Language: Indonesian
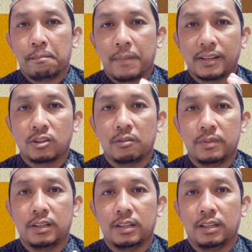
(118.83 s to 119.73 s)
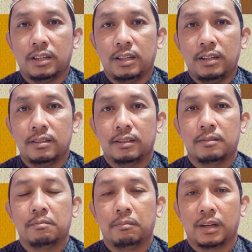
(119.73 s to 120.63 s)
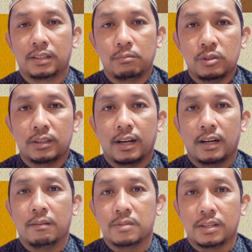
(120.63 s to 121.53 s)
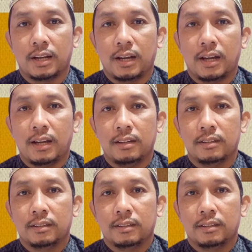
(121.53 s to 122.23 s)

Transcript: mat tobi'i bertemu dengan hamzah